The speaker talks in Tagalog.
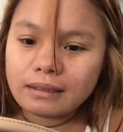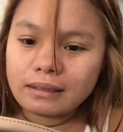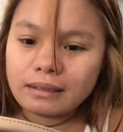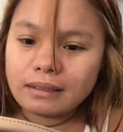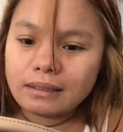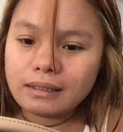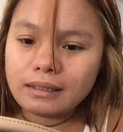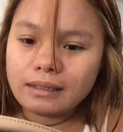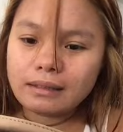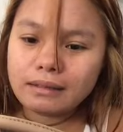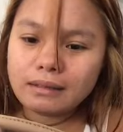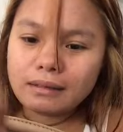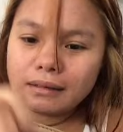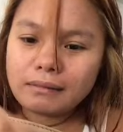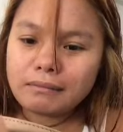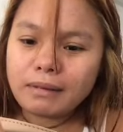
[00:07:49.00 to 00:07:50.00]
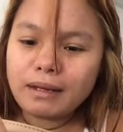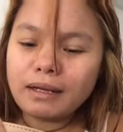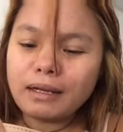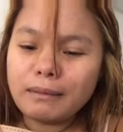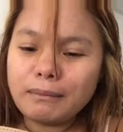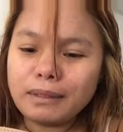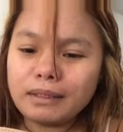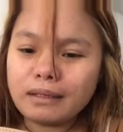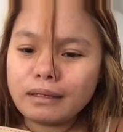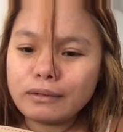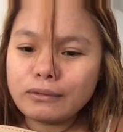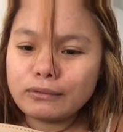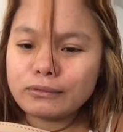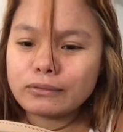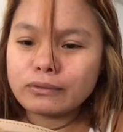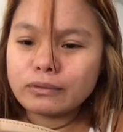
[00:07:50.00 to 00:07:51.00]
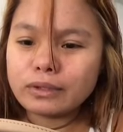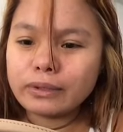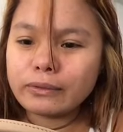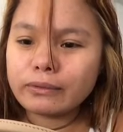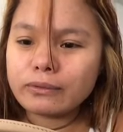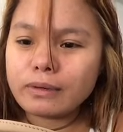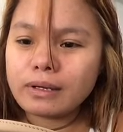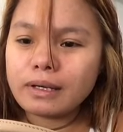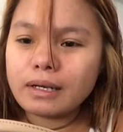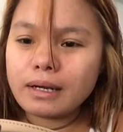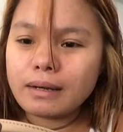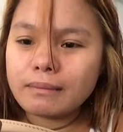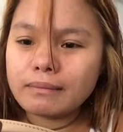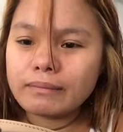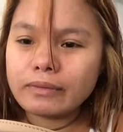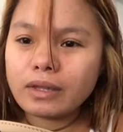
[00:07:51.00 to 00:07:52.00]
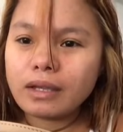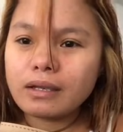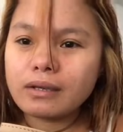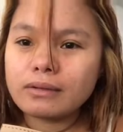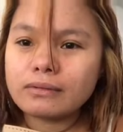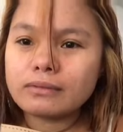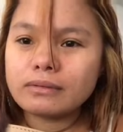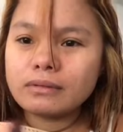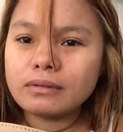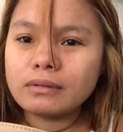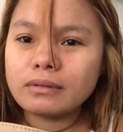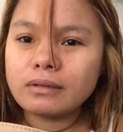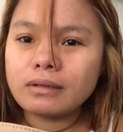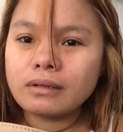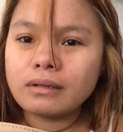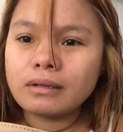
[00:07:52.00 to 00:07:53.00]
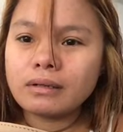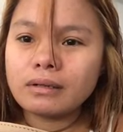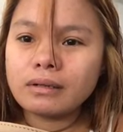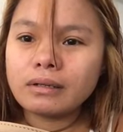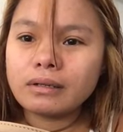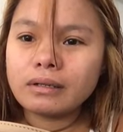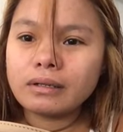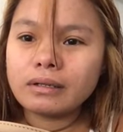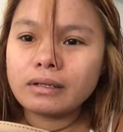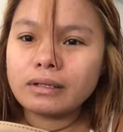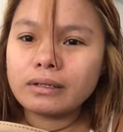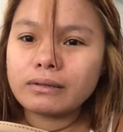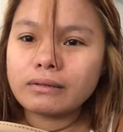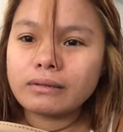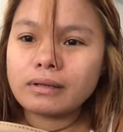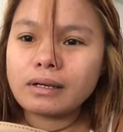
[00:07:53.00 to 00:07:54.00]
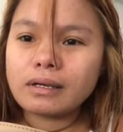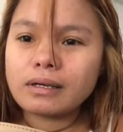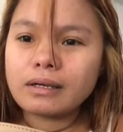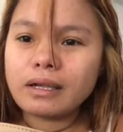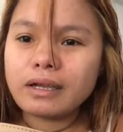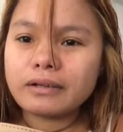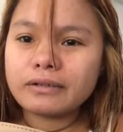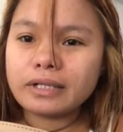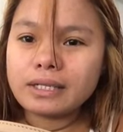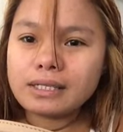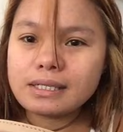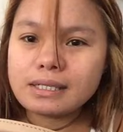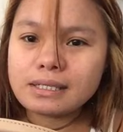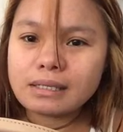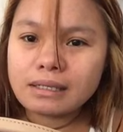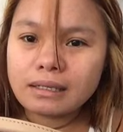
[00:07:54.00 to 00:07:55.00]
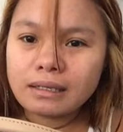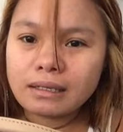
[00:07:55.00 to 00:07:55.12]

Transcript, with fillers: Ayan. Ang mga laman ng ako, hindi ko to alam. Ayan, oh. Hindi ko, uh, earrings.